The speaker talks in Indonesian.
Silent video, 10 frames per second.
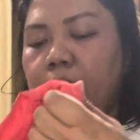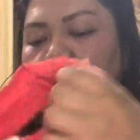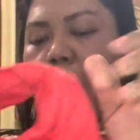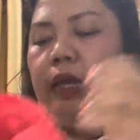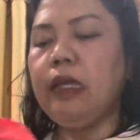
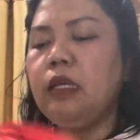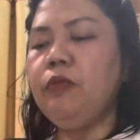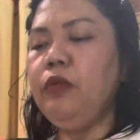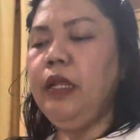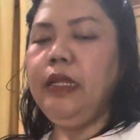nah kakak
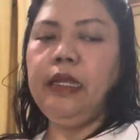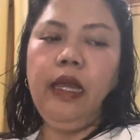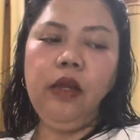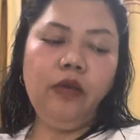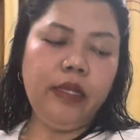bunda nih
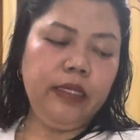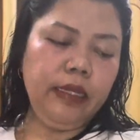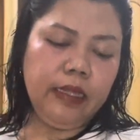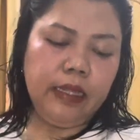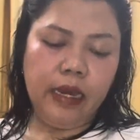aku kasih
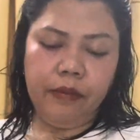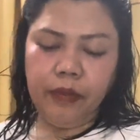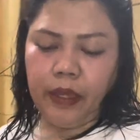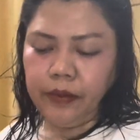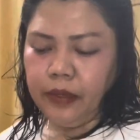lihat
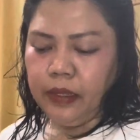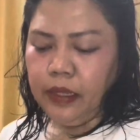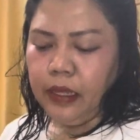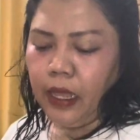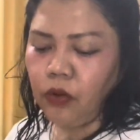dalamnya
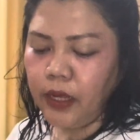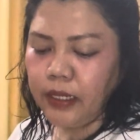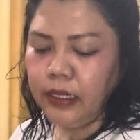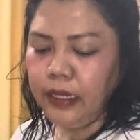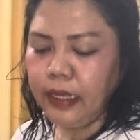aku
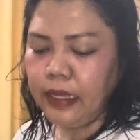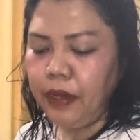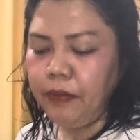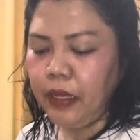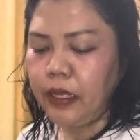kasih lihat
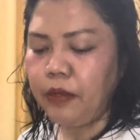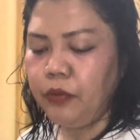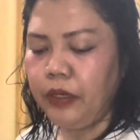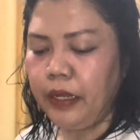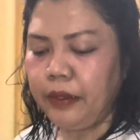dalamnya kakak
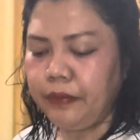bunda